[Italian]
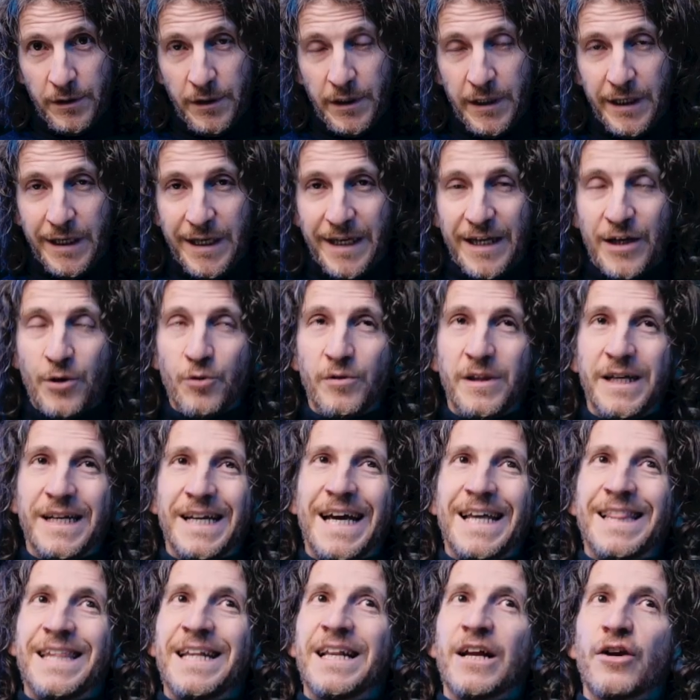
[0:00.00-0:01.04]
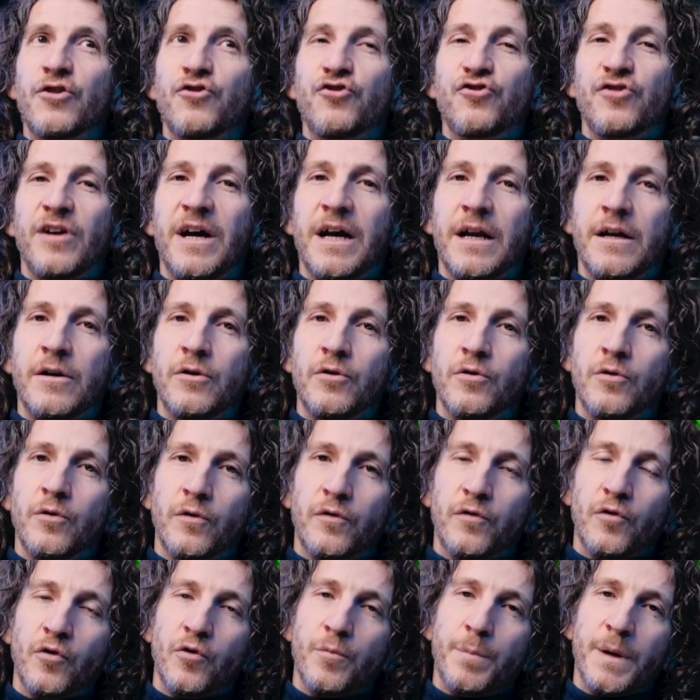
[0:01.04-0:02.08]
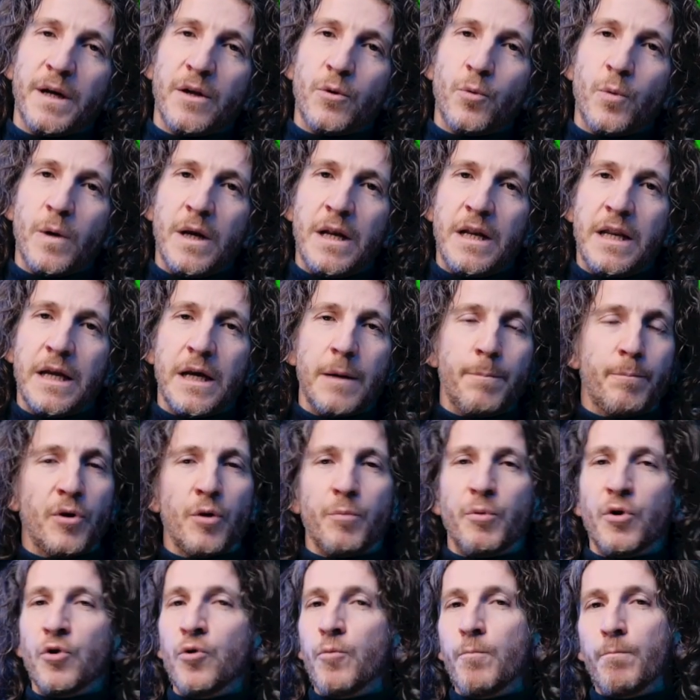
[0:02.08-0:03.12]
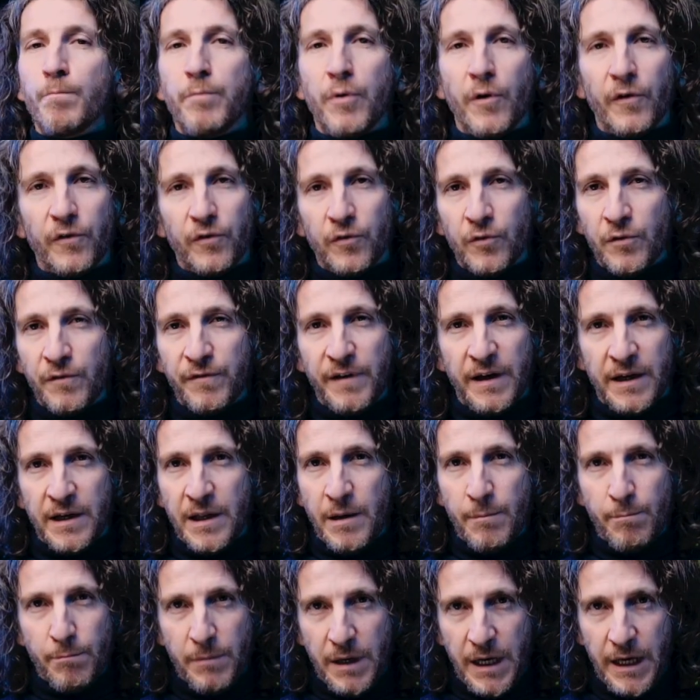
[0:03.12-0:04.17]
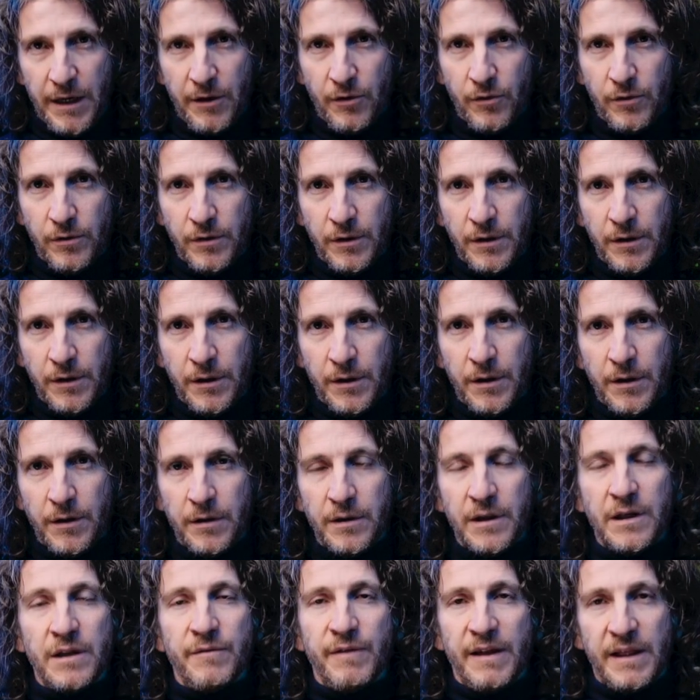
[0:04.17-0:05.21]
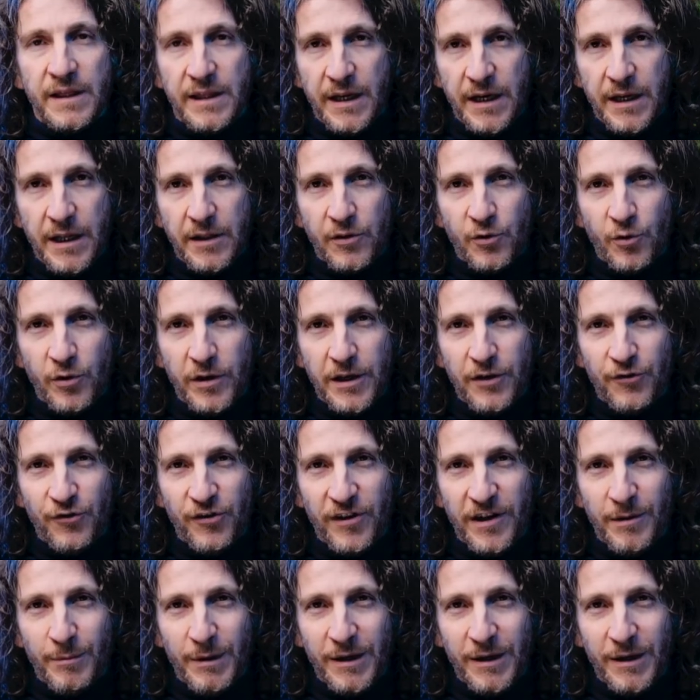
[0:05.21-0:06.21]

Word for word: Io direi di lasciarlo solo per quelli che proprio non possono farne a meno di diventare attori di cinema.